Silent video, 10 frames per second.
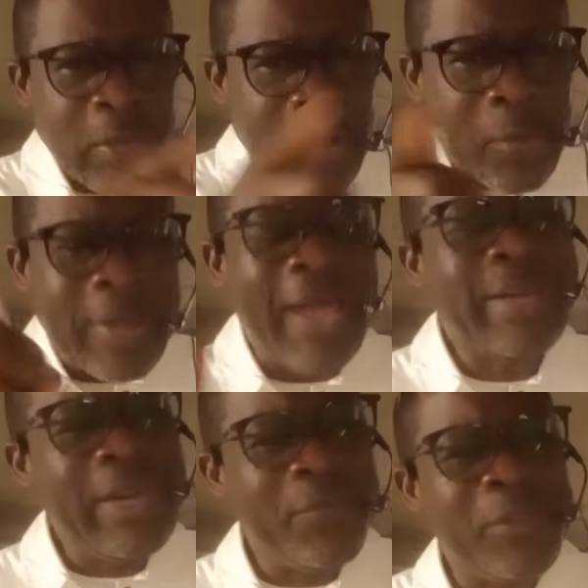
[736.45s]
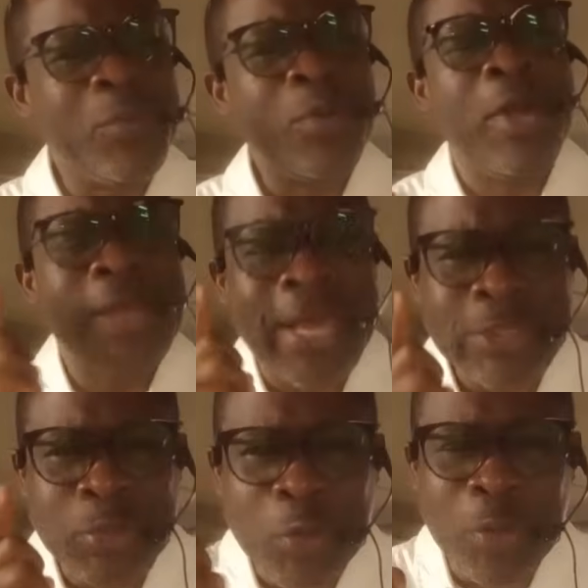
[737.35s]
Regardez les vidéos
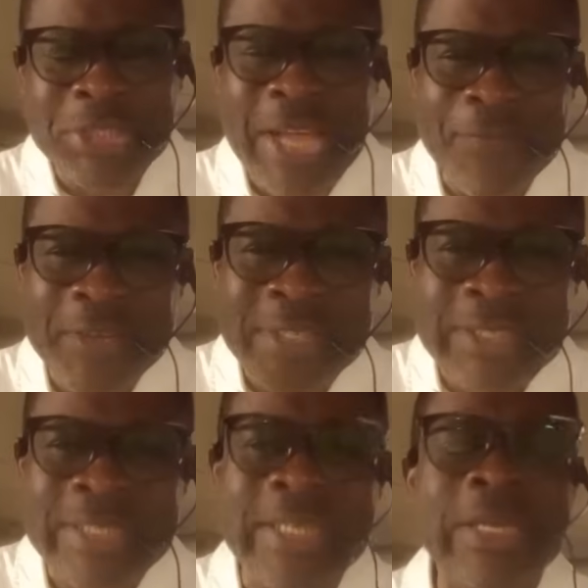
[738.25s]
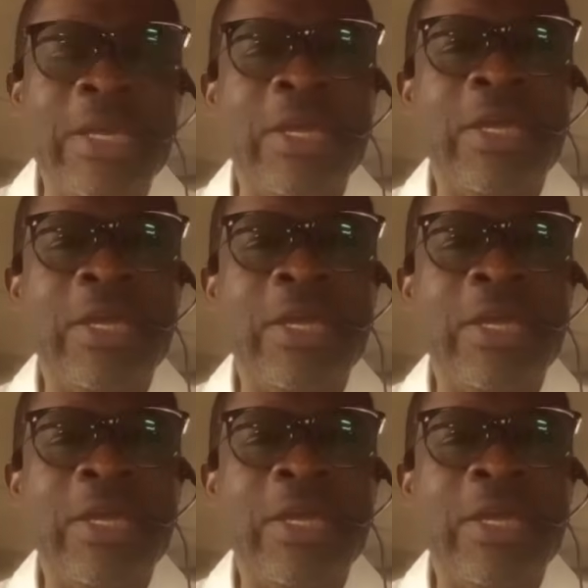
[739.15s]
qu'est-ce que j'avais dit